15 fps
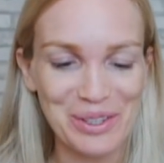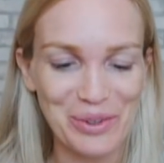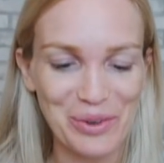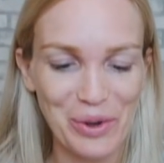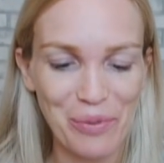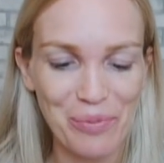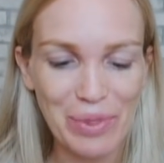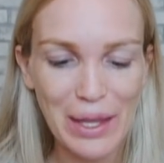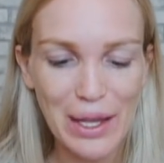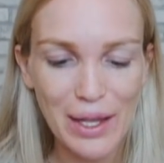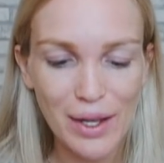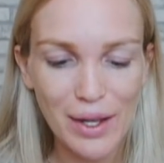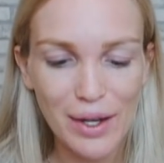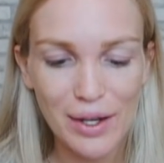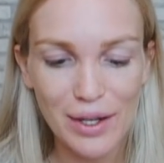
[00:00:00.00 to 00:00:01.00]
такое.
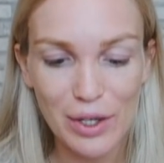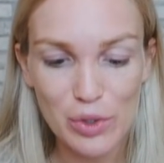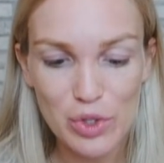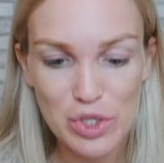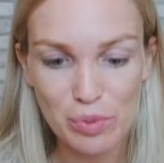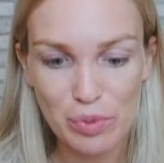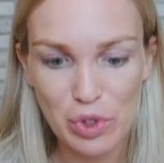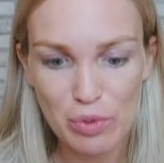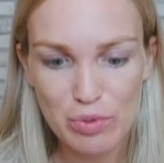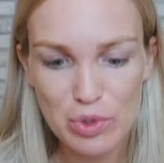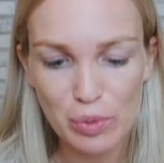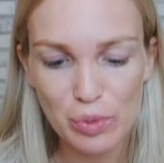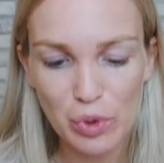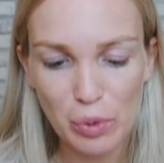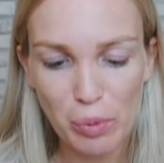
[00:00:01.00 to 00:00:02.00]
Короче, берем
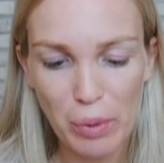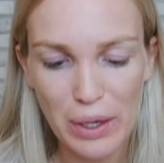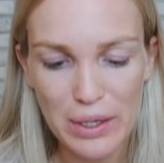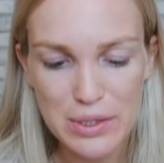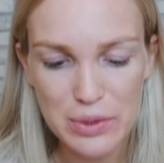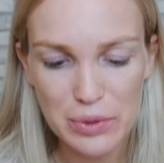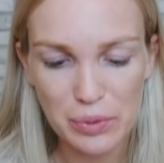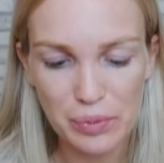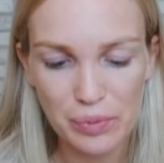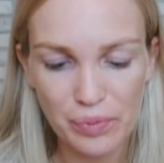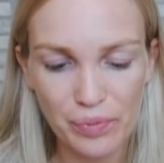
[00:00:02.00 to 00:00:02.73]
зубную пасту